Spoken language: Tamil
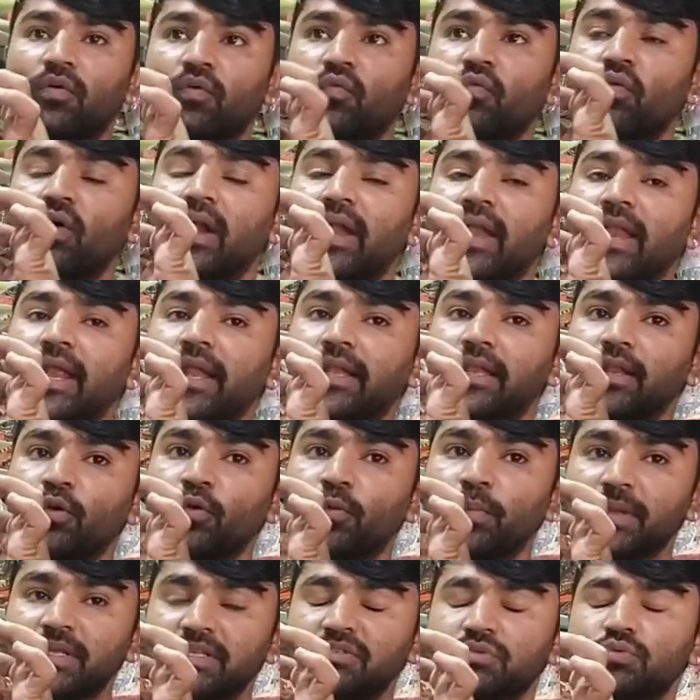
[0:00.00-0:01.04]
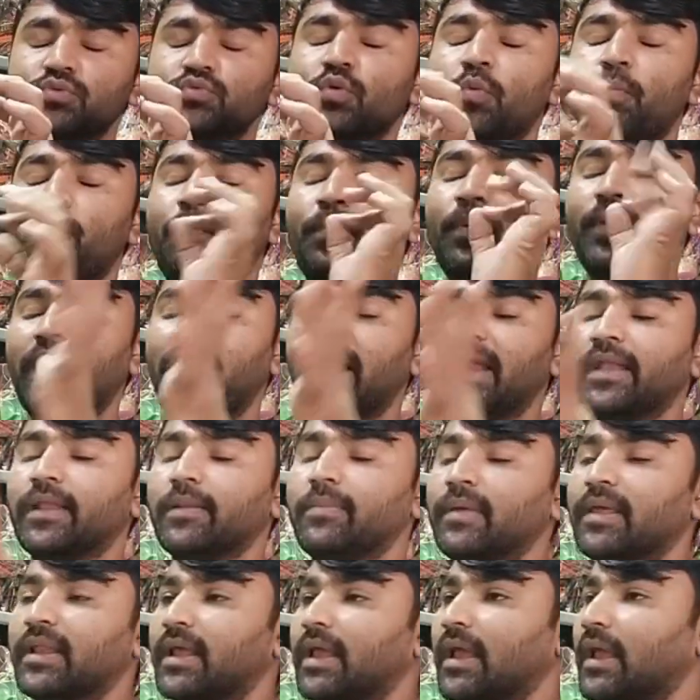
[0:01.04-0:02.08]
ஒன் எயிட்டி ருபீஸ் சூப்பர் ஐட்டம்
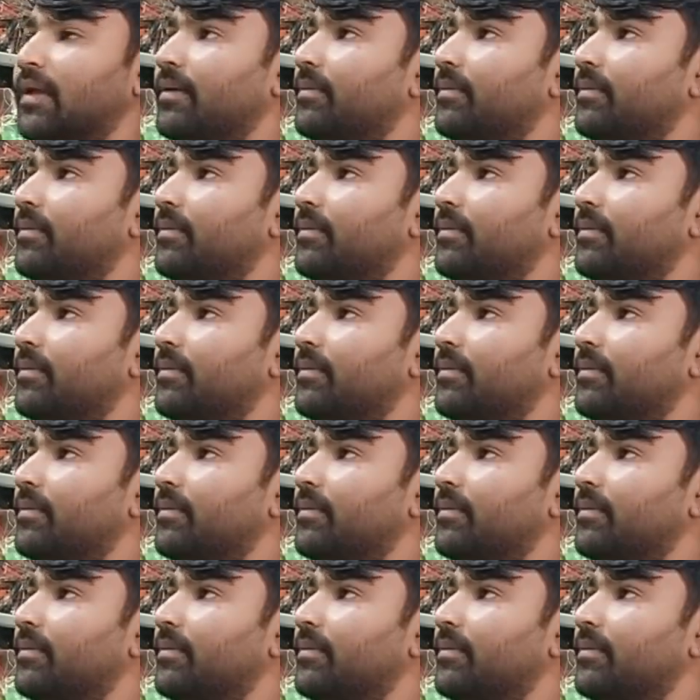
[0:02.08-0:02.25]
இருக்குது